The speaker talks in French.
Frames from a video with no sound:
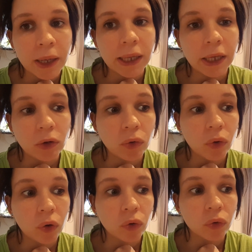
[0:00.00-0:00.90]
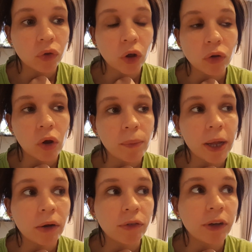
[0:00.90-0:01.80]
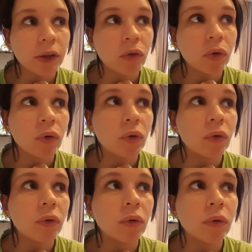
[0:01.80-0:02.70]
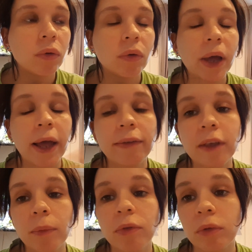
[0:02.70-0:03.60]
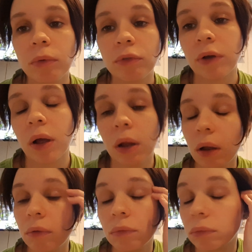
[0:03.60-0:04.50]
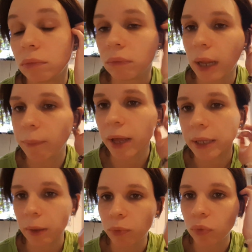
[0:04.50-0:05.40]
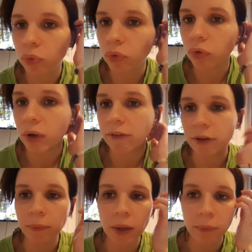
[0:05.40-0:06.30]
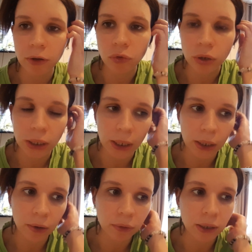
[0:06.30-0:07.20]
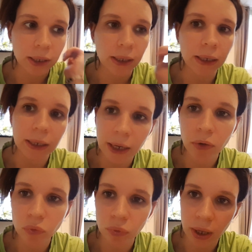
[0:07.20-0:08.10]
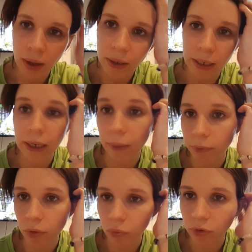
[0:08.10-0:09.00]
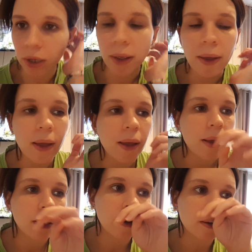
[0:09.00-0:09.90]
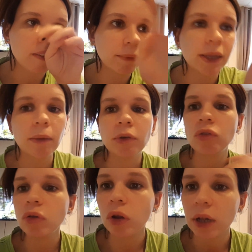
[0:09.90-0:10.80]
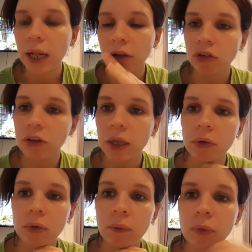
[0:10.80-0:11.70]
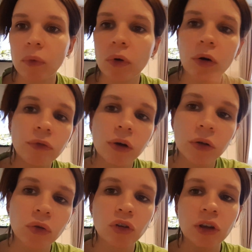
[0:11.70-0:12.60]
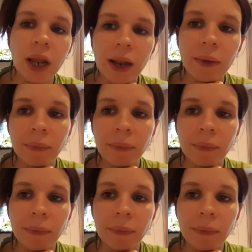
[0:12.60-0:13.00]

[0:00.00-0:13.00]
et que en temps normal, en fait, euh, à Dieppe, enfin là-bas, il y a beaucoup de la famille à Mathieu qui, est, y est en tout cas, et la mienne aussi. Euh, mais d'habitude, notre linge, c'est euh, on l'envoie chez la